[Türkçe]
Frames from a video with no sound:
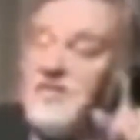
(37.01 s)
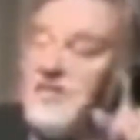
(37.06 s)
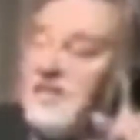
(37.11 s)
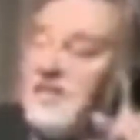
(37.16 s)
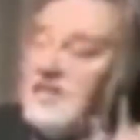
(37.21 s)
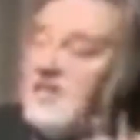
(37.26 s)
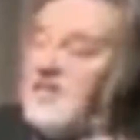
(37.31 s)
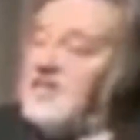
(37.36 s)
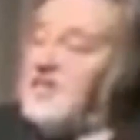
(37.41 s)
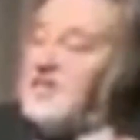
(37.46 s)

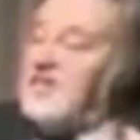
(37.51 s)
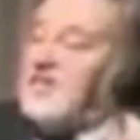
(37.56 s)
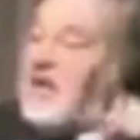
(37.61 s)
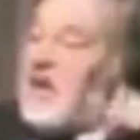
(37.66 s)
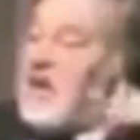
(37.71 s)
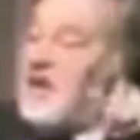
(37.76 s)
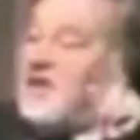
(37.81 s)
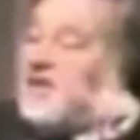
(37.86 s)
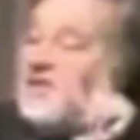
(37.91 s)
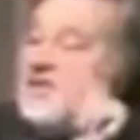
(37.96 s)

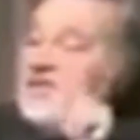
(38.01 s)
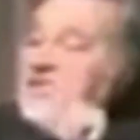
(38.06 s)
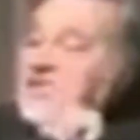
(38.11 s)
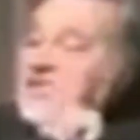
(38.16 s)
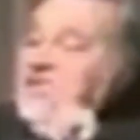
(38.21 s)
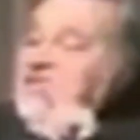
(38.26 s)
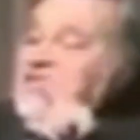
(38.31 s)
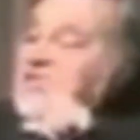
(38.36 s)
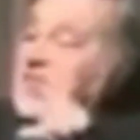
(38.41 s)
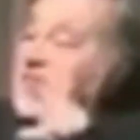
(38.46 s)
sekiz
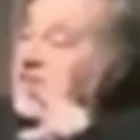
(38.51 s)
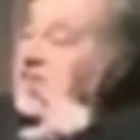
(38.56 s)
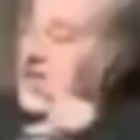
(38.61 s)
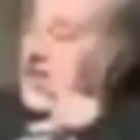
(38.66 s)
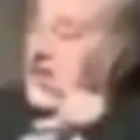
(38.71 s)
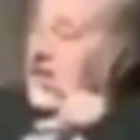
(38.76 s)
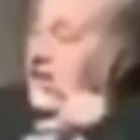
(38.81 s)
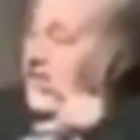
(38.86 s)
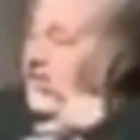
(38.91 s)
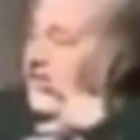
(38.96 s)
tane
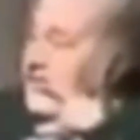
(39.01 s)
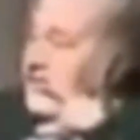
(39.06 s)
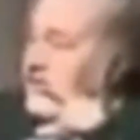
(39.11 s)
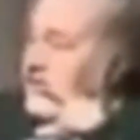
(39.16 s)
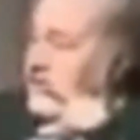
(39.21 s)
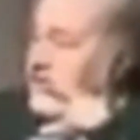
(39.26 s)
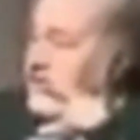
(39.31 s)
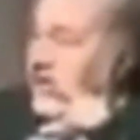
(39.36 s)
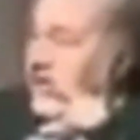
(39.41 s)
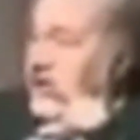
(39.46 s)
sesli
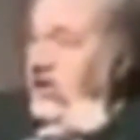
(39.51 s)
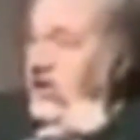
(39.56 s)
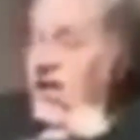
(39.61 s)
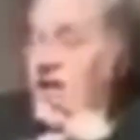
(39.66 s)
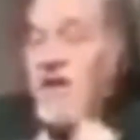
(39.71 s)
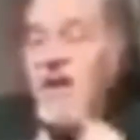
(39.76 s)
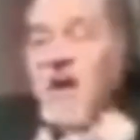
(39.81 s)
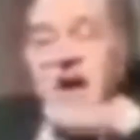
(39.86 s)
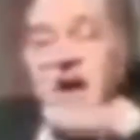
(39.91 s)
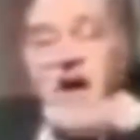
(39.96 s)
telaffuz
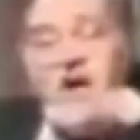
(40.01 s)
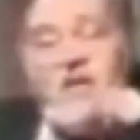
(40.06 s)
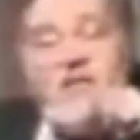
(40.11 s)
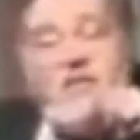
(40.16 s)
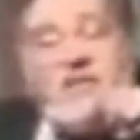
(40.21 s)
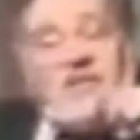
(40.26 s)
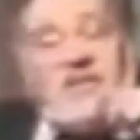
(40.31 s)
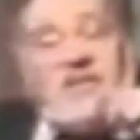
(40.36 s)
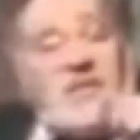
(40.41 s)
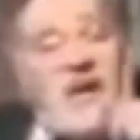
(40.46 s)
eden
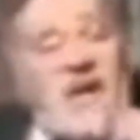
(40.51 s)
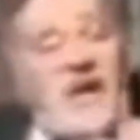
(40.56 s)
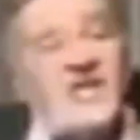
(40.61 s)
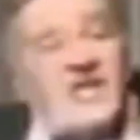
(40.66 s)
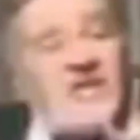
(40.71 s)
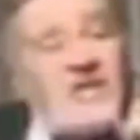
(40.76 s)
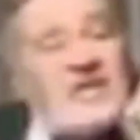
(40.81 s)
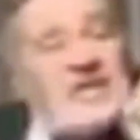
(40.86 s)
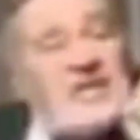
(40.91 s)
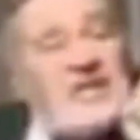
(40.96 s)
ama
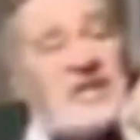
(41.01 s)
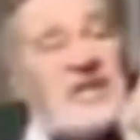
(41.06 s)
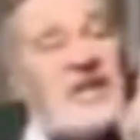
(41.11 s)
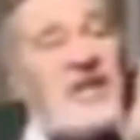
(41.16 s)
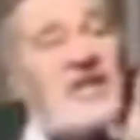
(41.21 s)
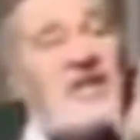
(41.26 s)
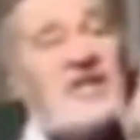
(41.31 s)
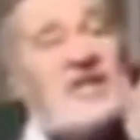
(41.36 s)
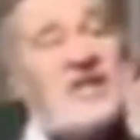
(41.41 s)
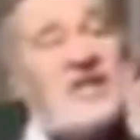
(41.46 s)
sadece